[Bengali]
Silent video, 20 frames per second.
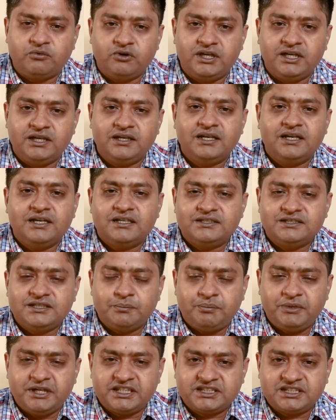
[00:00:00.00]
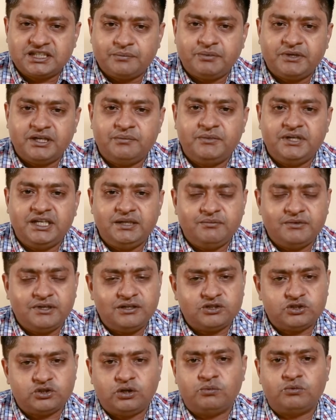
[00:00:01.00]
বলি যে পেচ্ছাপের মিনিমাল
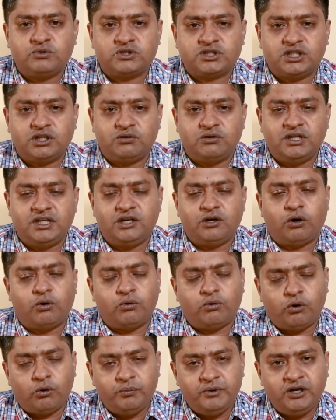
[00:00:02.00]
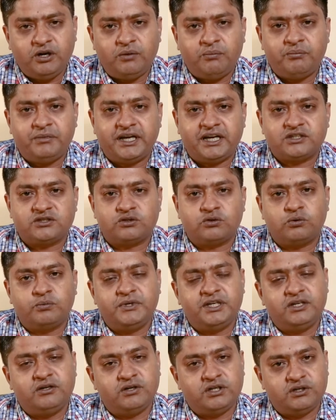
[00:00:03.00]
সমস্যা হলেই অবিলম্বে একজন
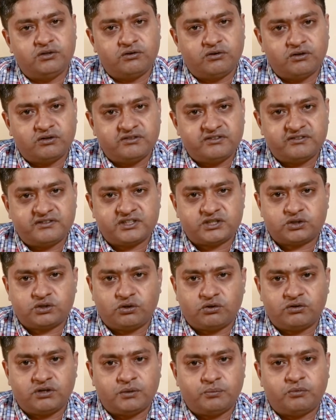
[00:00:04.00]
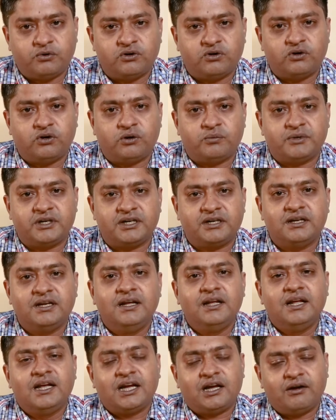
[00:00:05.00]
অভিজ্ঞ ইউরোলজিস্টের শরণাপন্ন হবেন
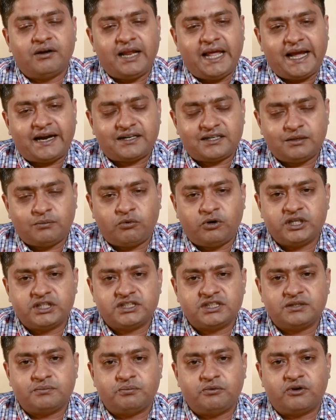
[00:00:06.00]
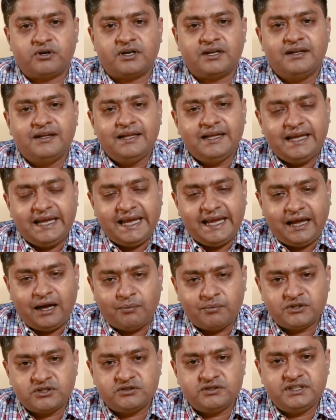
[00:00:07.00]
কারণ একটা বয়সের পর
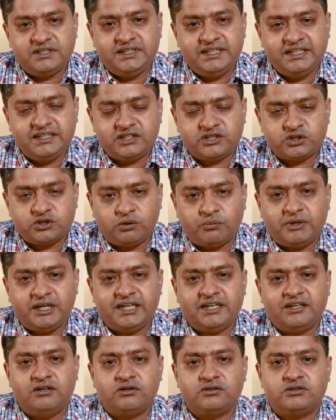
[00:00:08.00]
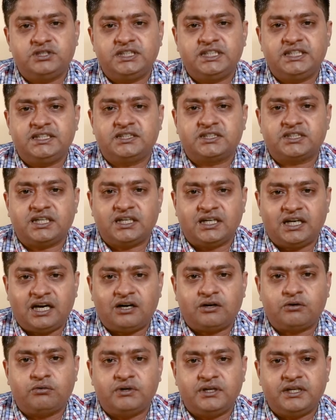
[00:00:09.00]
আমরা যদি ঠিক সময় এগুলোর চিকিৎসা না
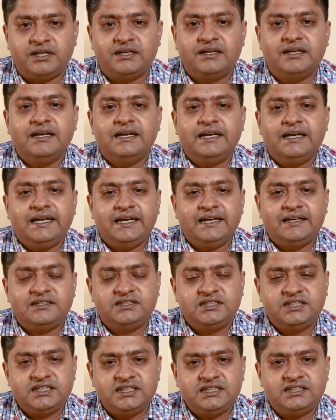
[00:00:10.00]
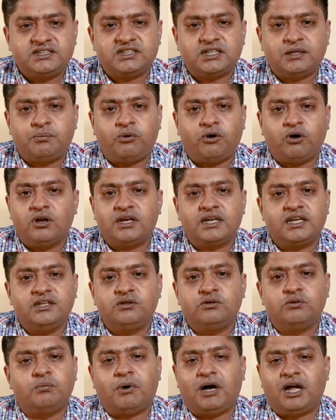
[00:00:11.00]
করি এর চিকিৎসা ফল
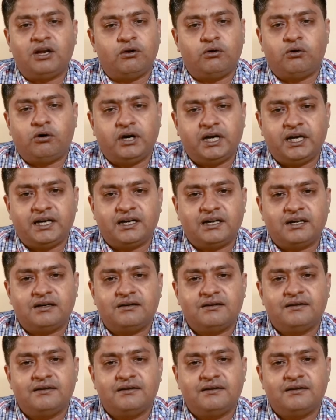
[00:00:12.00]
কিন্তু ভালো হয় না